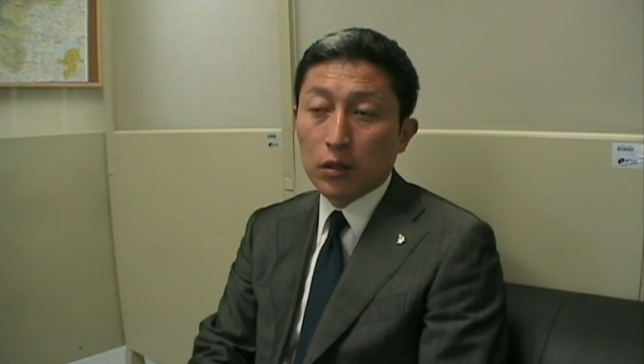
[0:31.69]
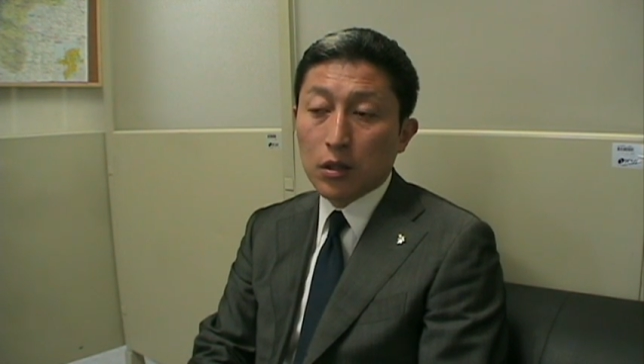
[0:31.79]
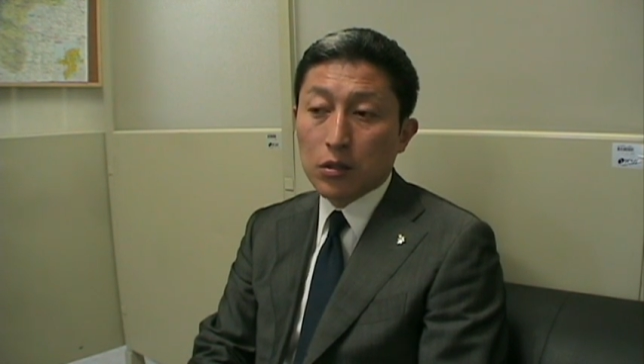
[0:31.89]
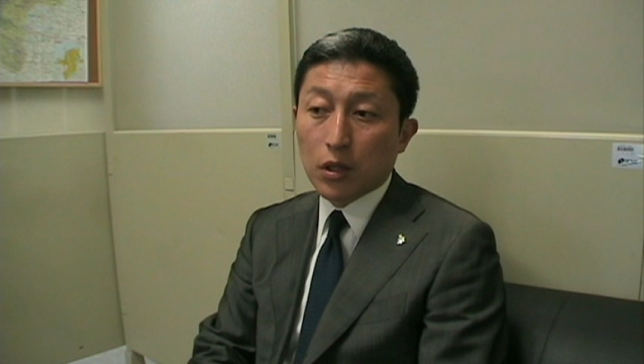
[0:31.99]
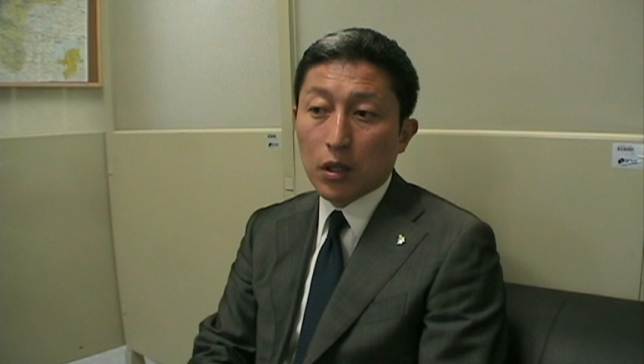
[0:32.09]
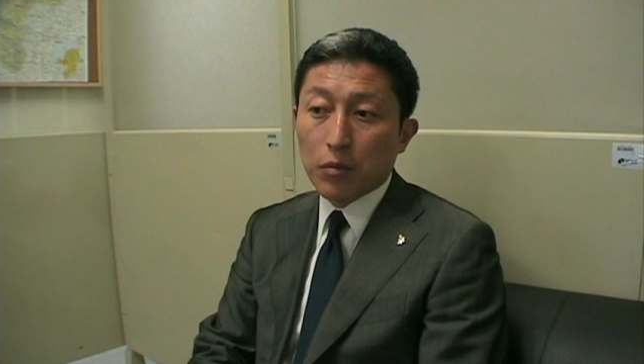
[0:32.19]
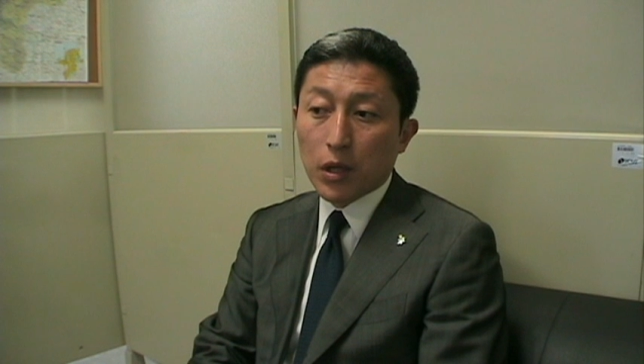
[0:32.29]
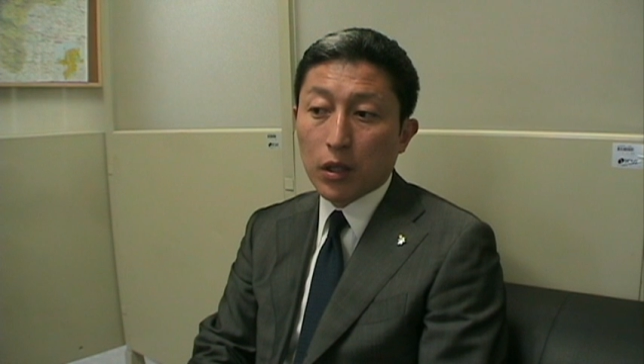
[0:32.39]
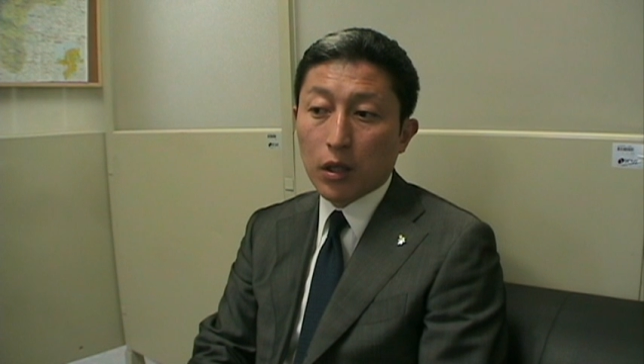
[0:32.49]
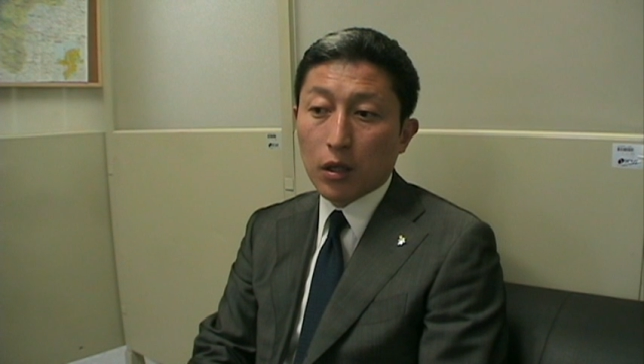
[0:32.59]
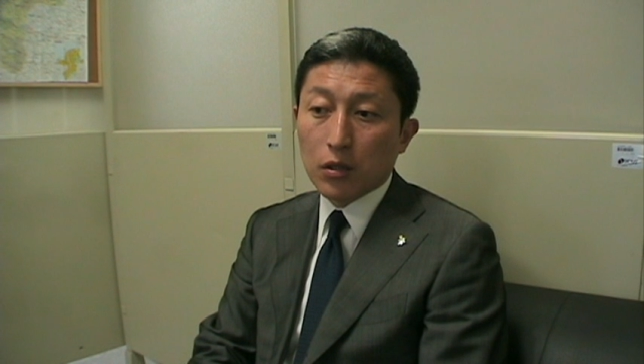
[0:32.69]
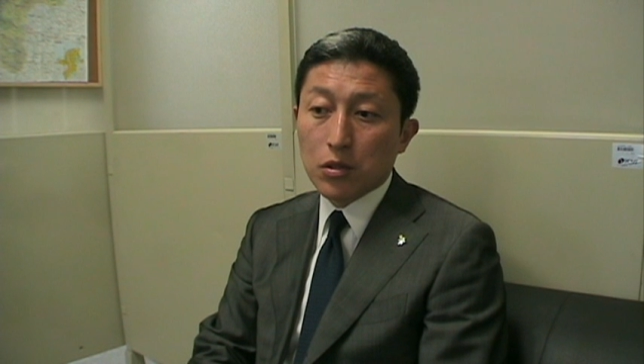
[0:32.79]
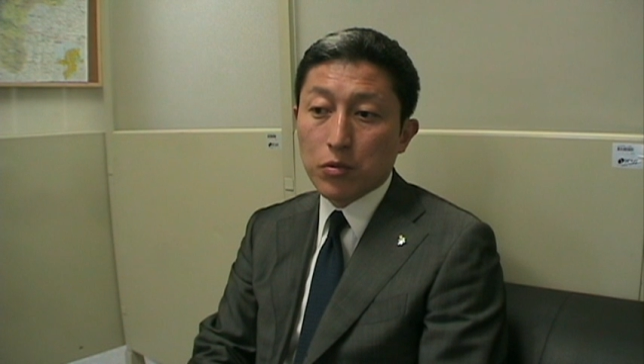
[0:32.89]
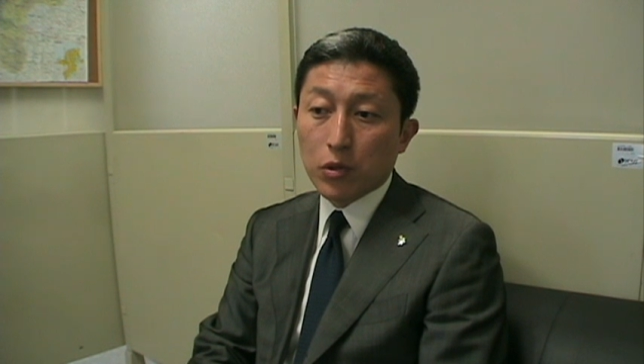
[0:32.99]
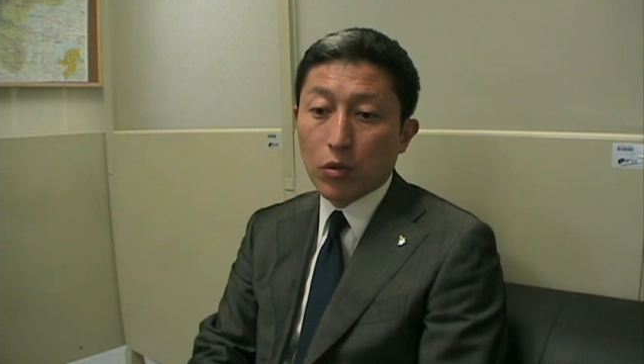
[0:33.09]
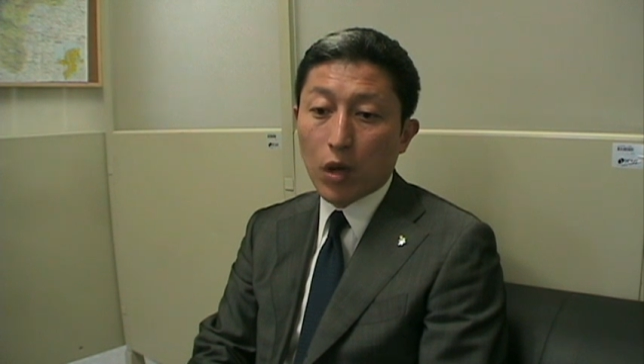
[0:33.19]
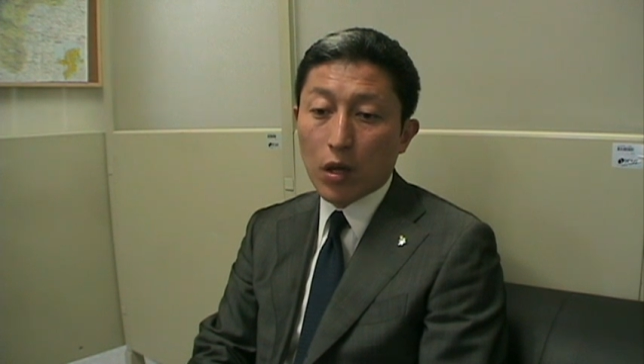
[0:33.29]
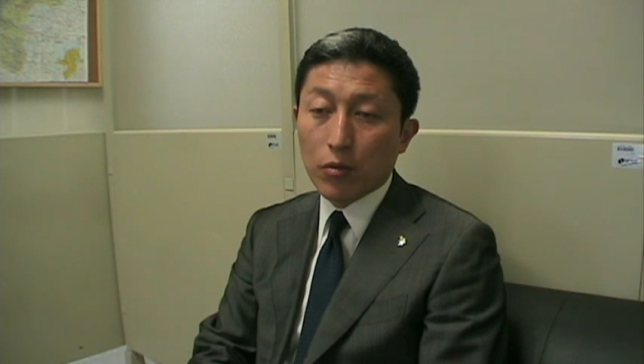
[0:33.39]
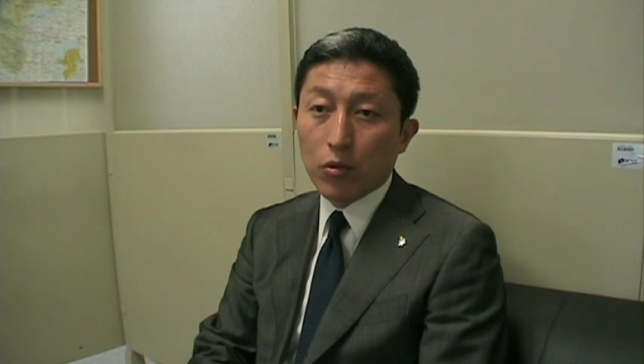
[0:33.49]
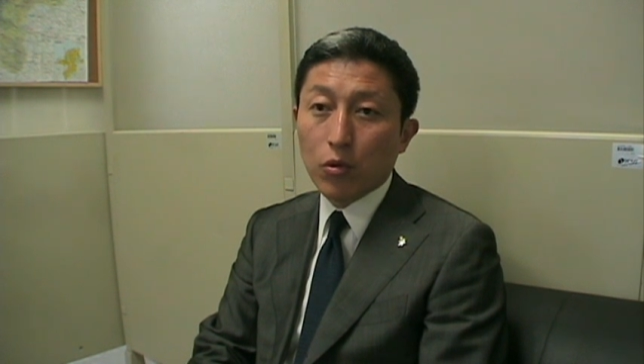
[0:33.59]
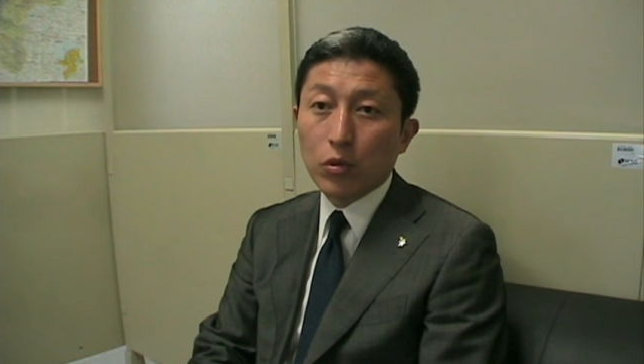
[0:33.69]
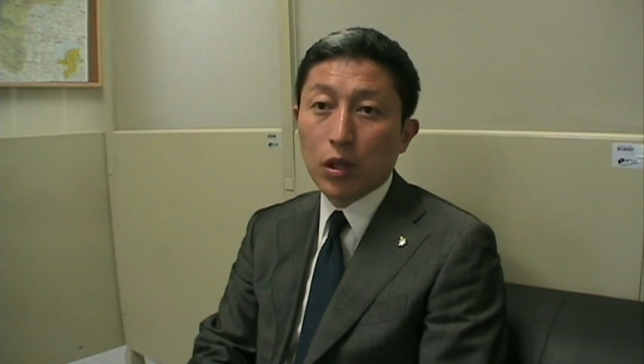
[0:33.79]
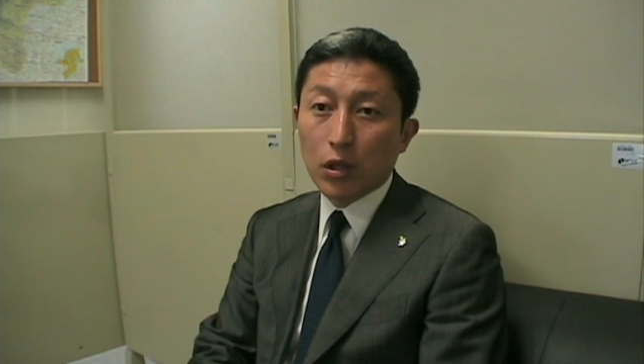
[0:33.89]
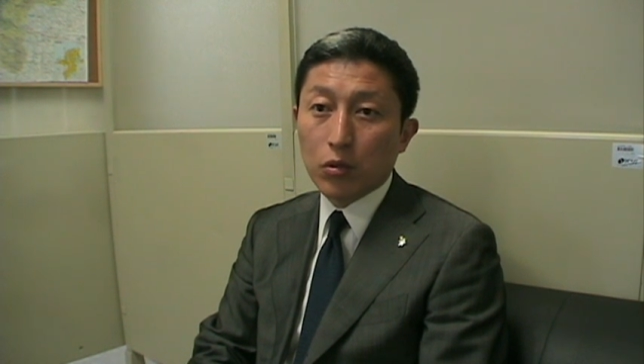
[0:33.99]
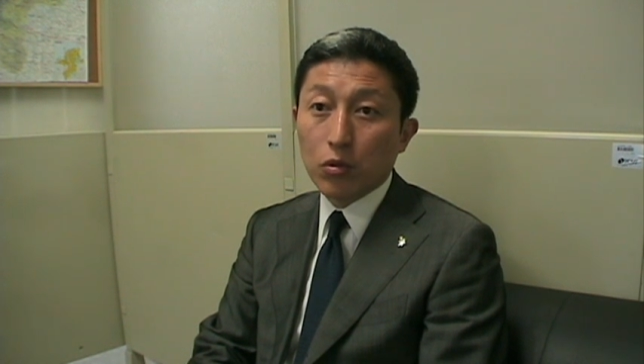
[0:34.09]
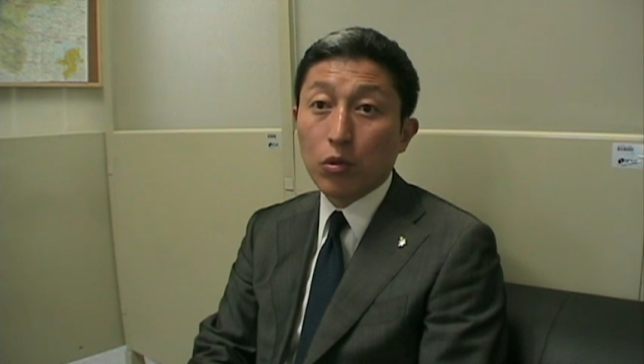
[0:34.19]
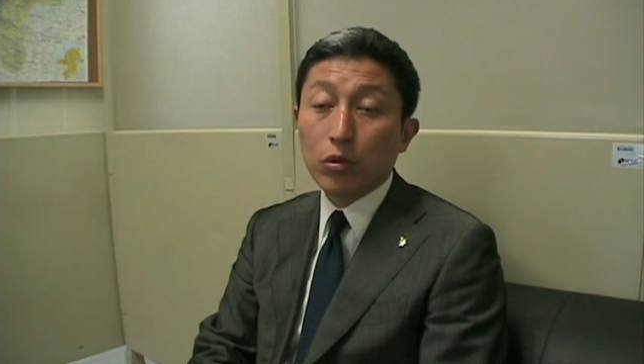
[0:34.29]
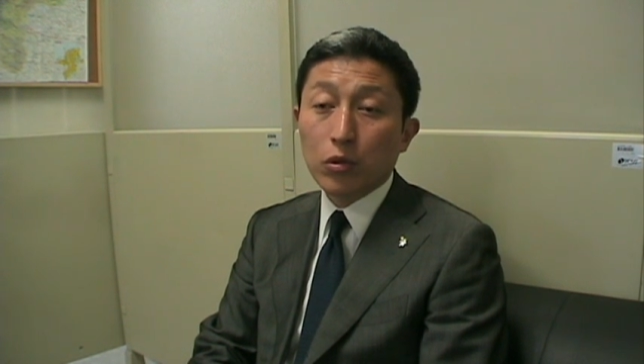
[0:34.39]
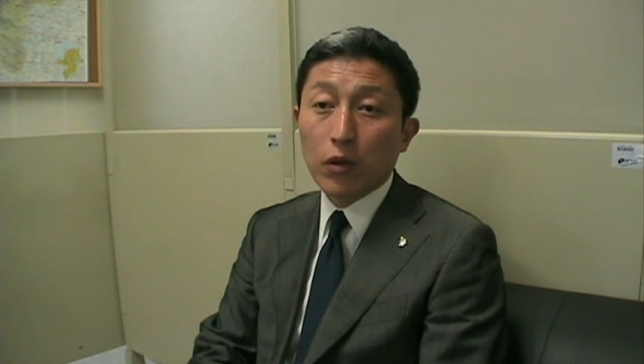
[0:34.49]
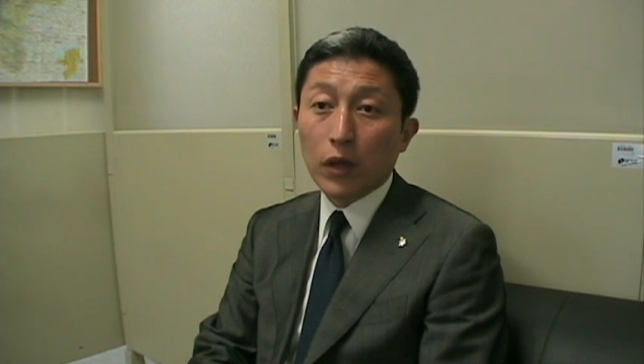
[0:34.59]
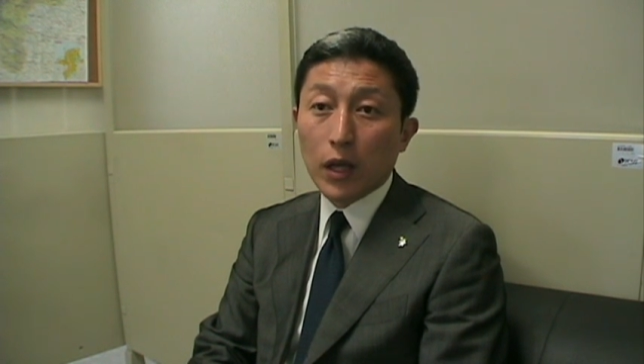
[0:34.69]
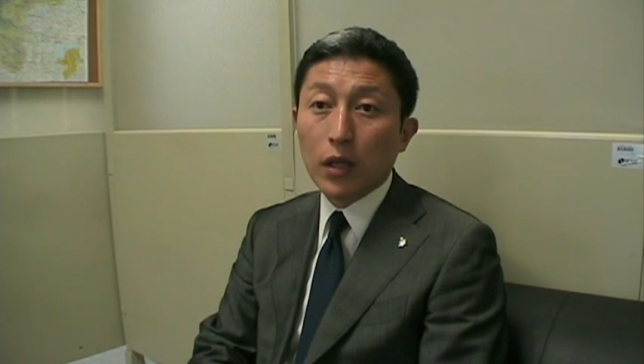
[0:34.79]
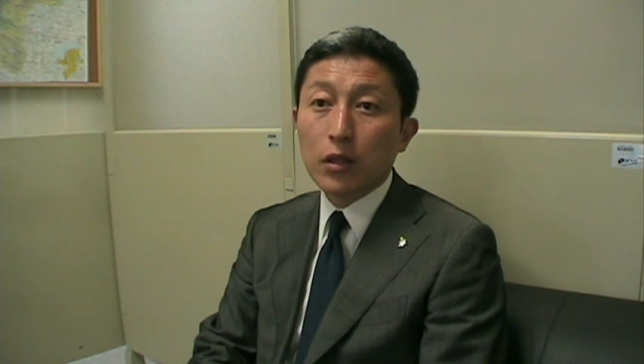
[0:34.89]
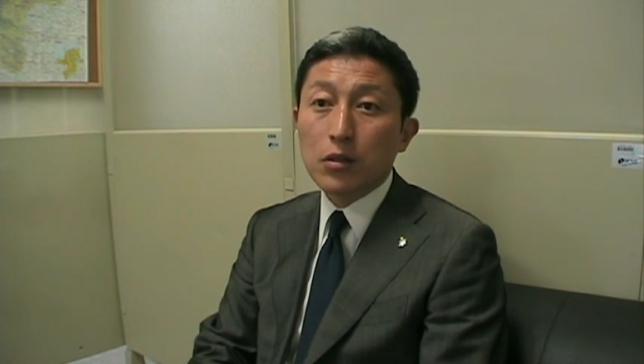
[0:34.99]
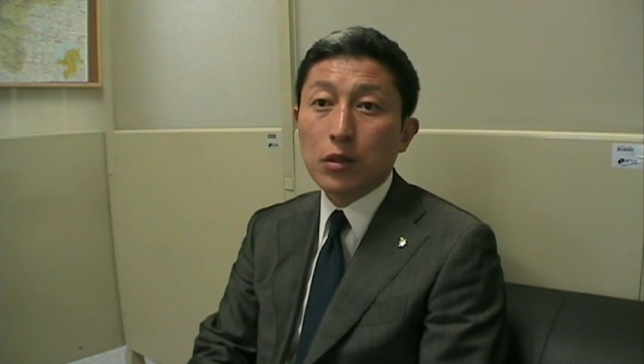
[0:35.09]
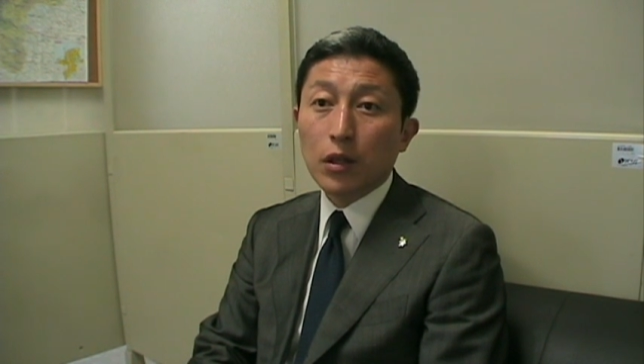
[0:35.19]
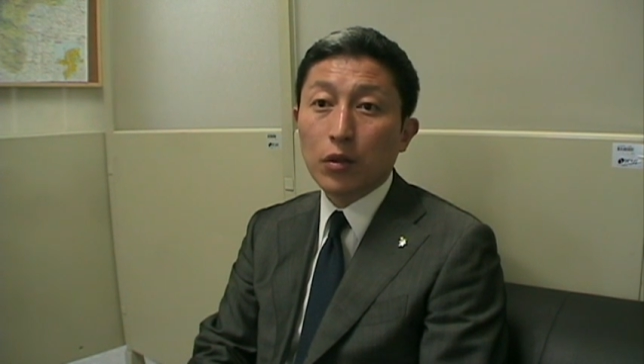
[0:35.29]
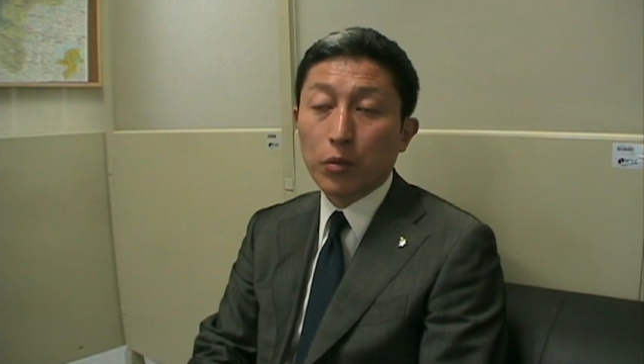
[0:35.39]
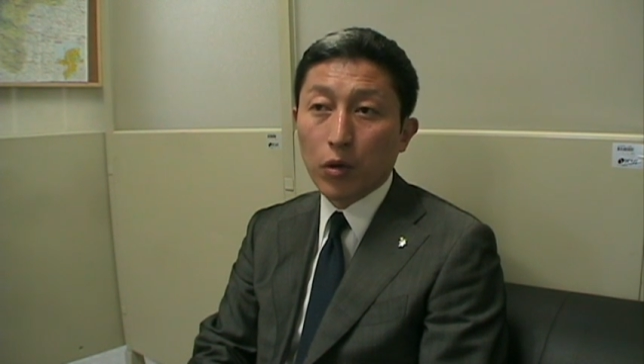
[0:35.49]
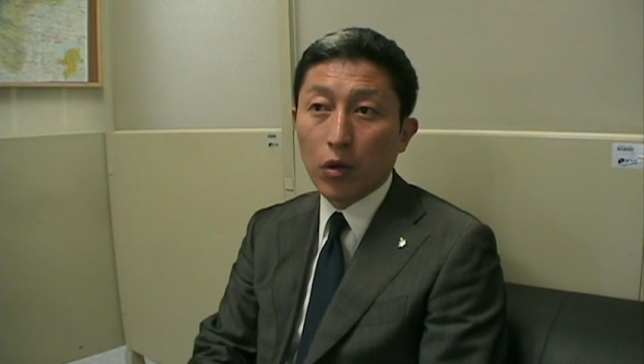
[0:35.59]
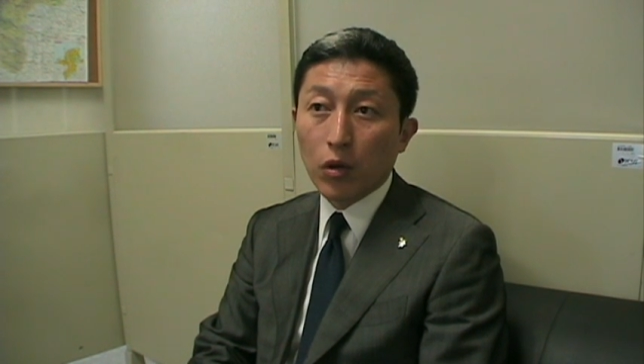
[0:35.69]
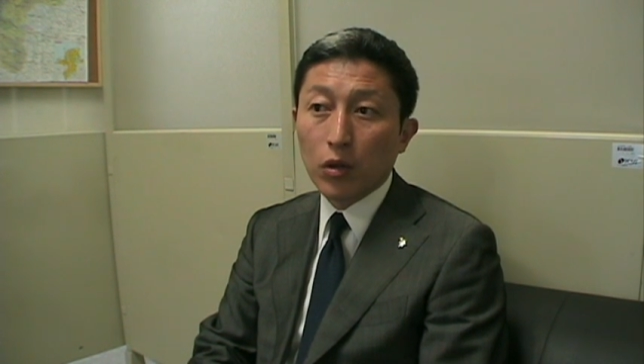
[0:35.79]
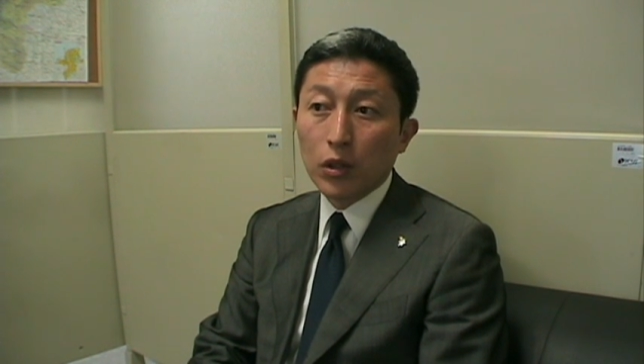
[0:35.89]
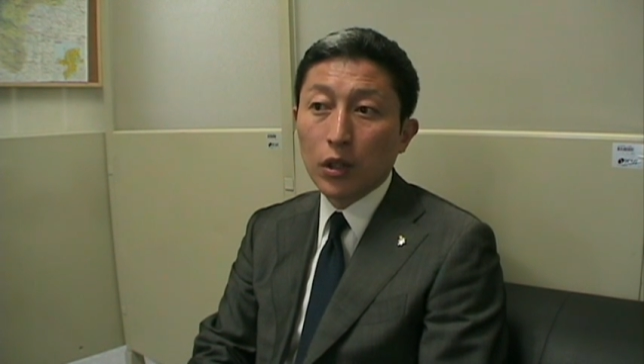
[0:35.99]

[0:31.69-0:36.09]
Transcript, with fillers: ですから、まあ、自民党の敗北を受けてということではないんですけれども